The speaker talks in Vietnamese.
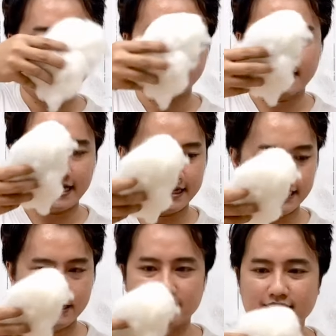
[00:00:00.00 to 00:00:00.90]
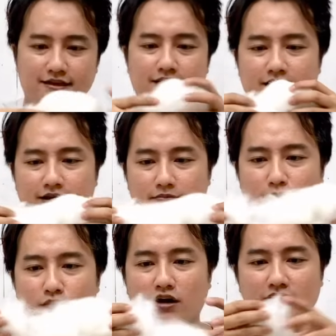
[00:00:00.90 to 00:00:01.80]
Đây,
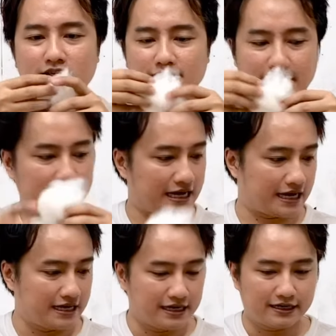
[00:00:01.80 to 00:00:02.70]
bông gòn cước này là